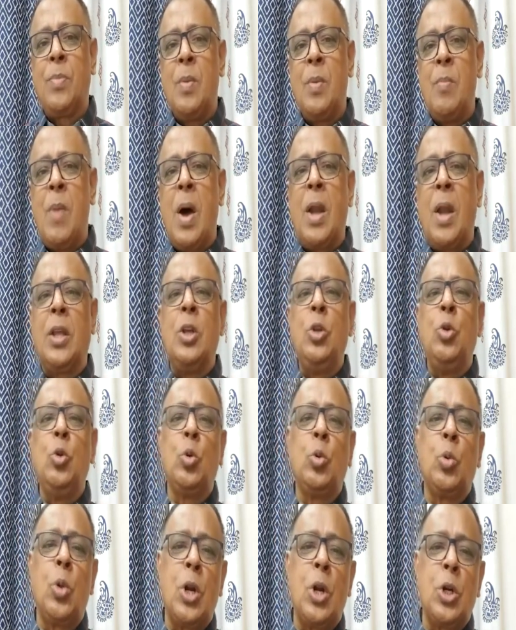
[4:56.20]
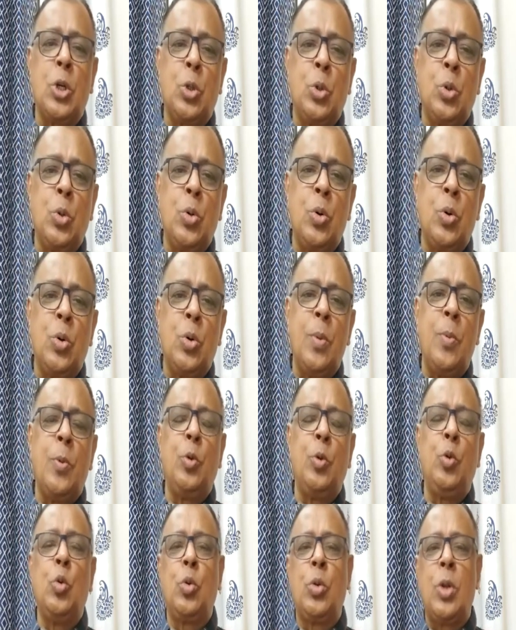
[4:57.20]
মার্কিন যুক্তরাষ্ট্র এবং
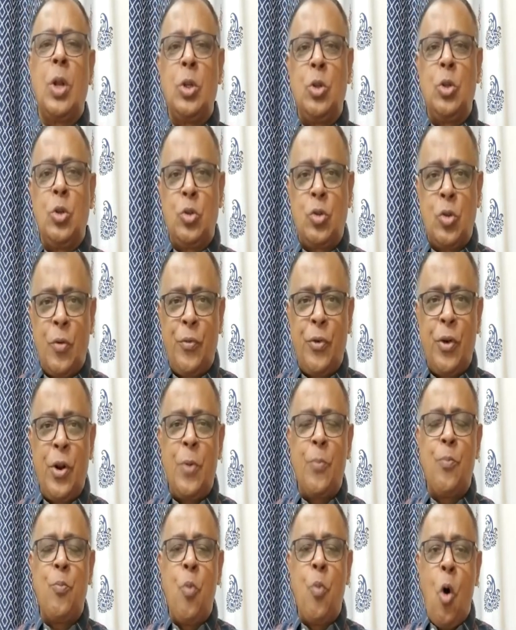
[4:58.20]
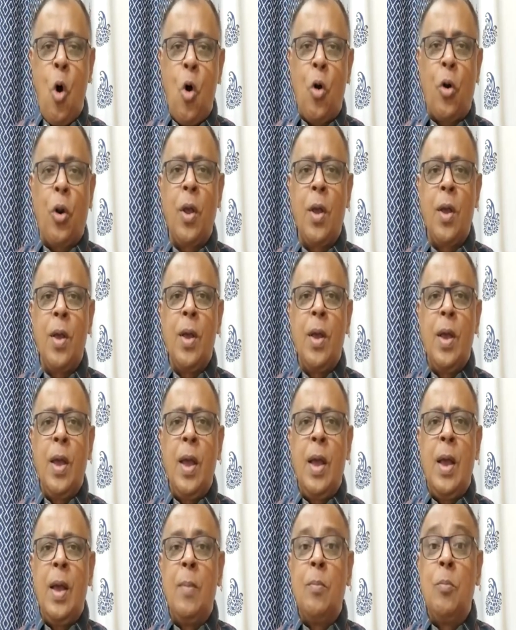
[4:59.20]
যুক্তরাজ্য সফরের পর
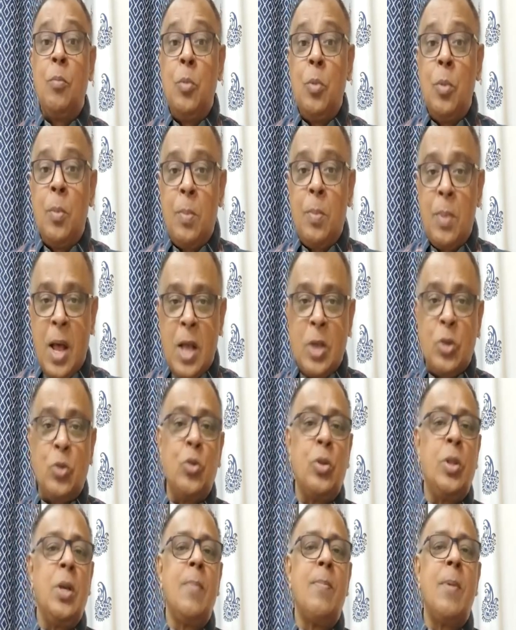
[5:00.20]
রাজনৈতিক